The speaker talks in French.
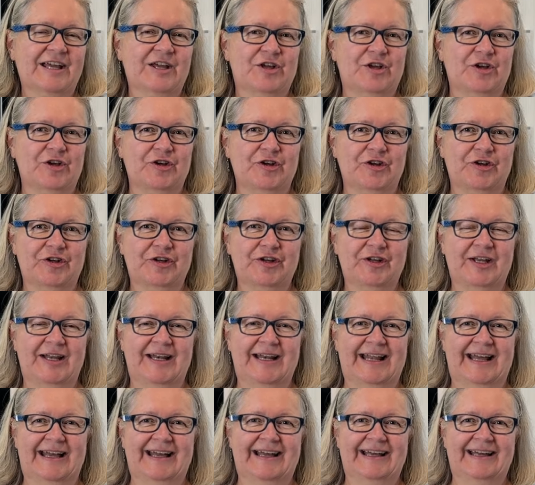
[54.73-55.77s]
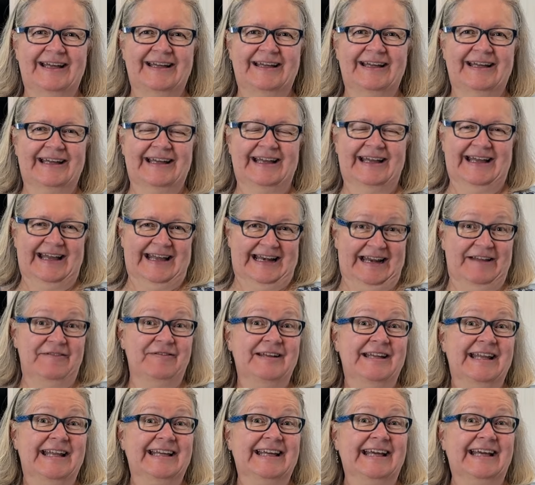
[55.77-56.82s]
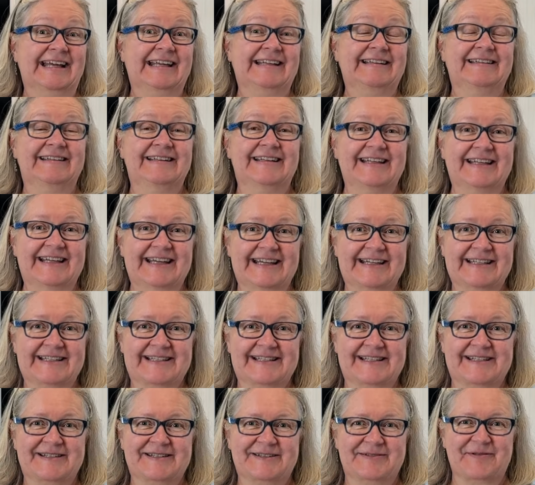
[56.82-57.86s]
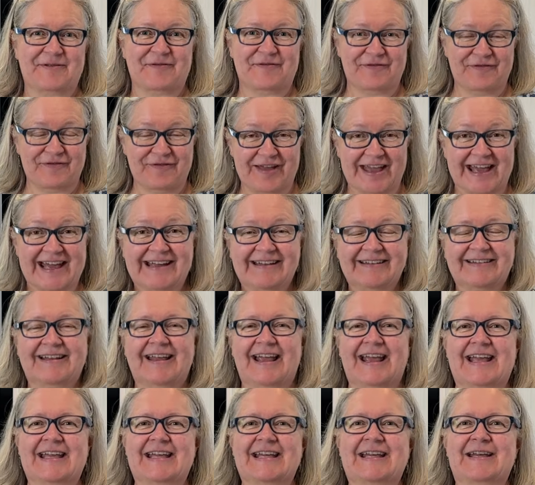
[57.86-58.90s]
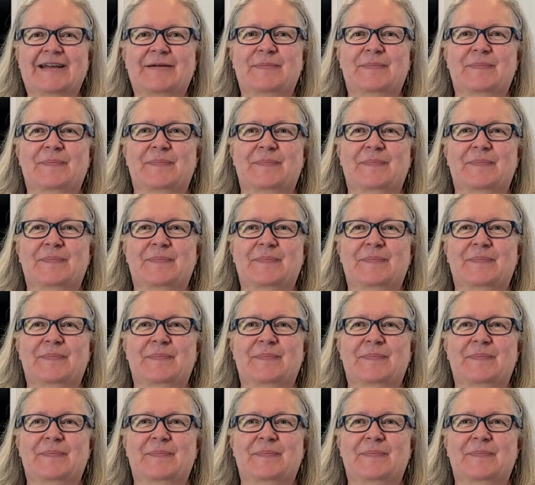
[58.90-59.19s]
que la, vinaigrette DS verte est